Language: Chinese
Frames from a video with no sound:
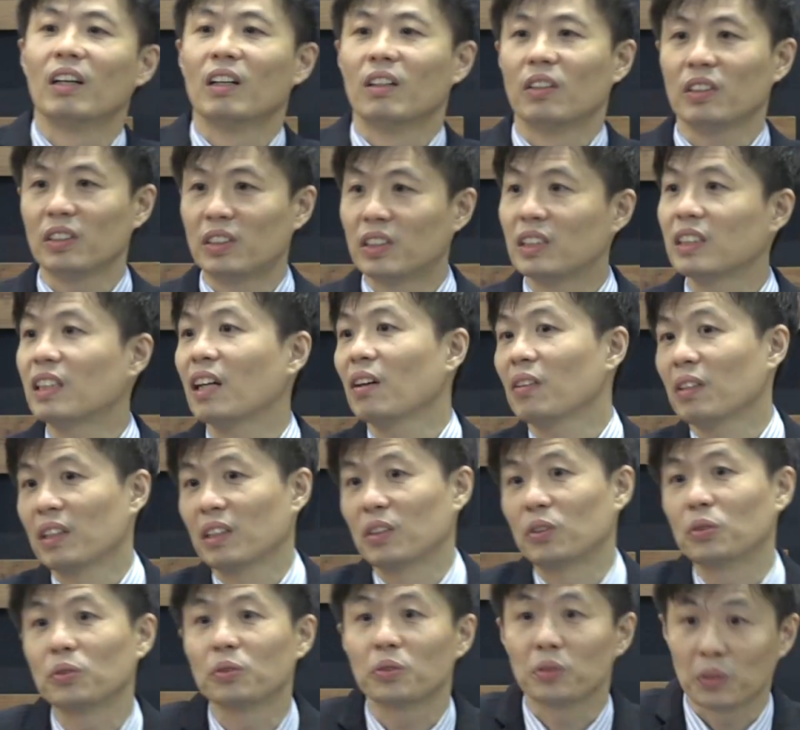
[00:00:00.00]
会知道的，
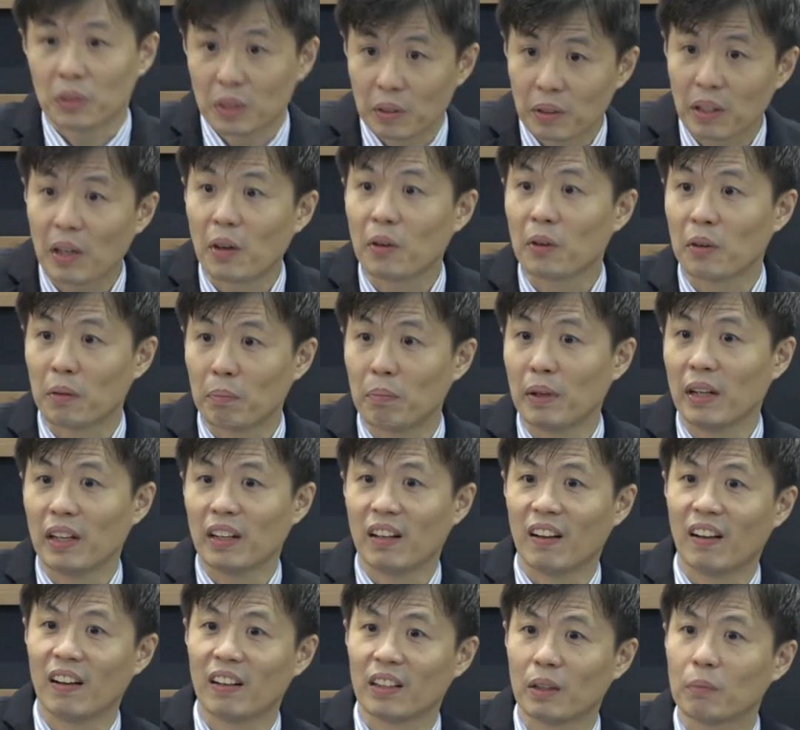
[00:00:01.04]
就是说你好预备
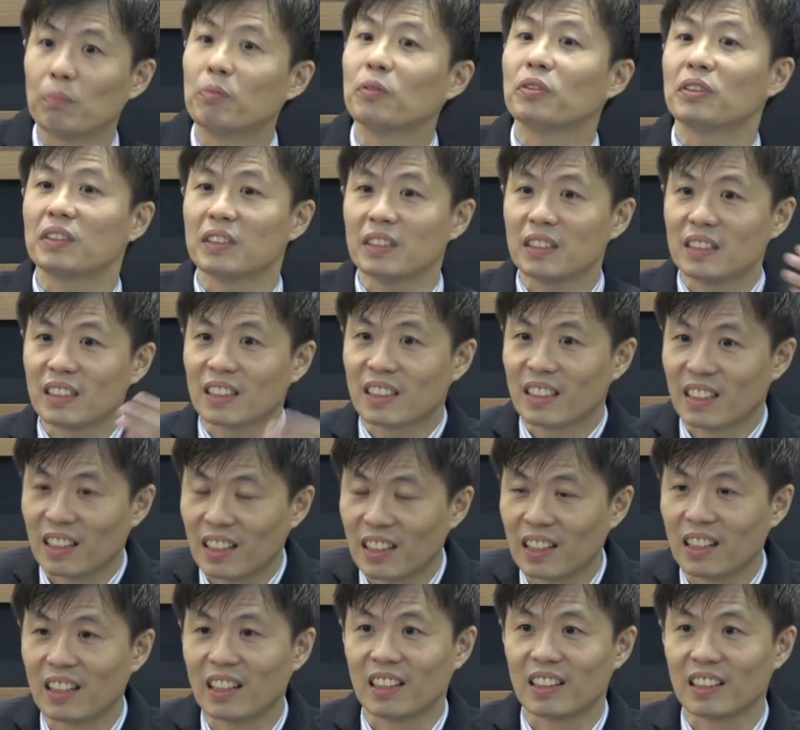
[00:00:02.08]
啊，也不是这
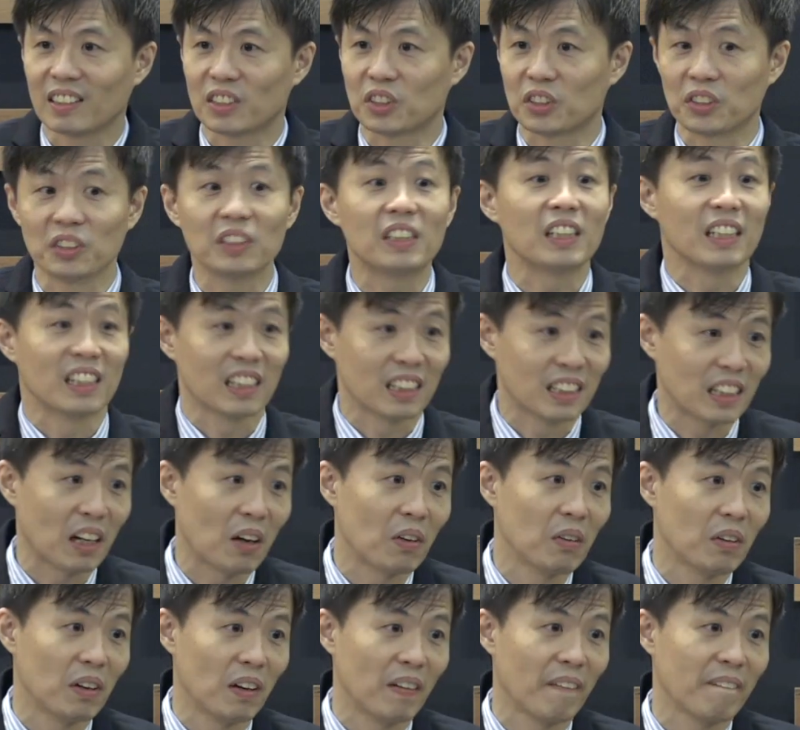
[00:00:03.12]
个实体的刀
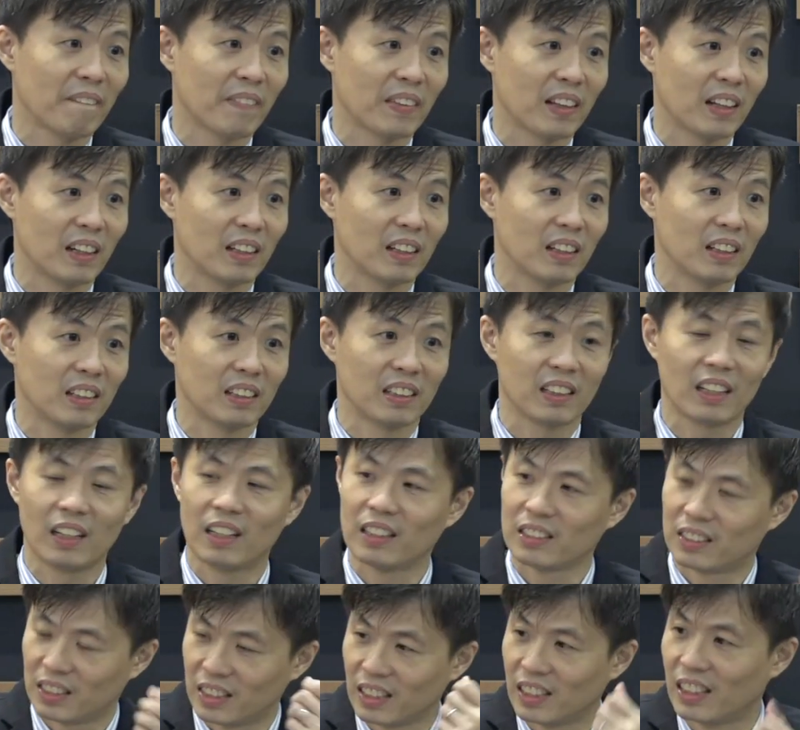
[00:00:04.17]
啊啊，那
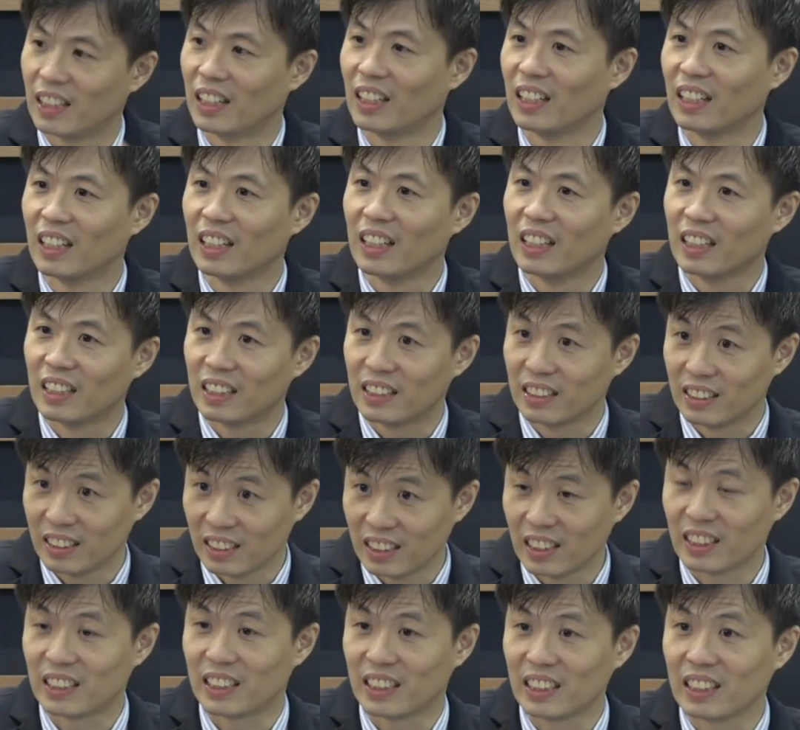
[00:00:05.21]
是你
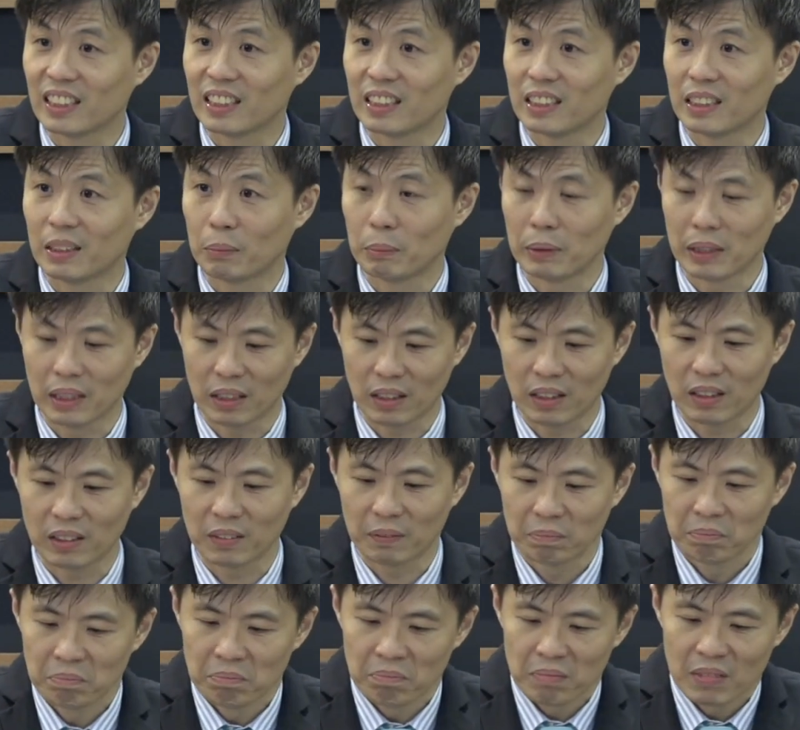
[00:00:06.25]
的心里面啊。
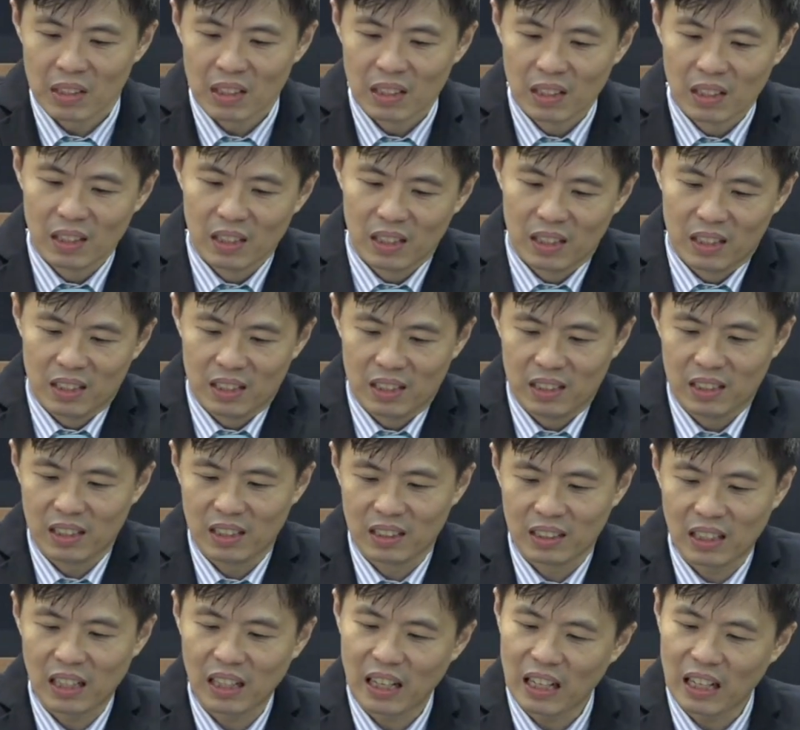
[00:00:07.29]
那当然，